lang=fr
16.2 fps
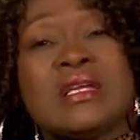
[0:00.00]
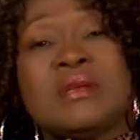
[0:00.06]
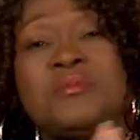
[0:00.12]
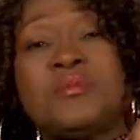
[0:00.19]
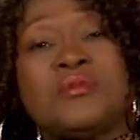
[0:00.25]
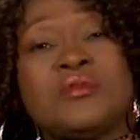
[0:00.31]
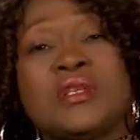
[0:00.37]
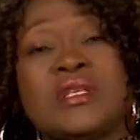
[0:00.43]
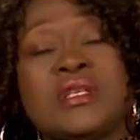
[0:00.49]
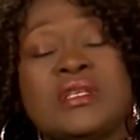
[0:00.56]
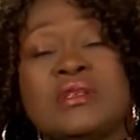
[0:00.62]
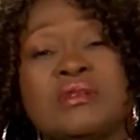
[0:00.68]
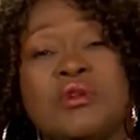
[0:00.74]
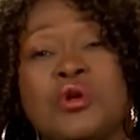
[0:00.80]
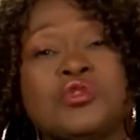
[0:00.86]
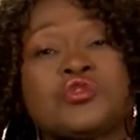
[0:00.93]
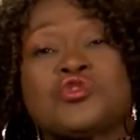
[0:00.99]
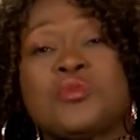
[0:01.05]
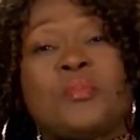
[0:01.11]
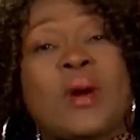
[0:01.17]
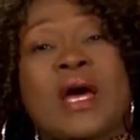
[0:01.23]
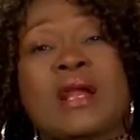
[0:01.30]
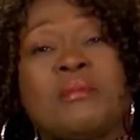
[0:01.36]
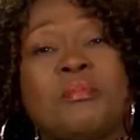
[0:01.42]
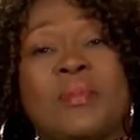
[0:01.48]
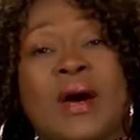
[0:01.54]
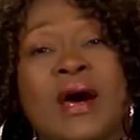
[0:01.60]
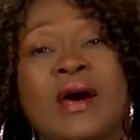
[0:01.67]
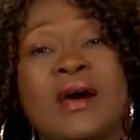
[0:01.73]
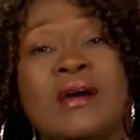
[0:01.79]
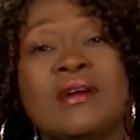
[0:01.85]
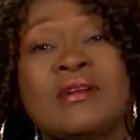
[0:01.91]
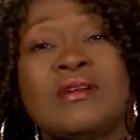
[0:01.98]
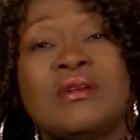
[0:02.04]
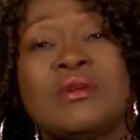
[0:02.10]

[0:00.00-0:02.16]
Et puis, on ne se parle pas,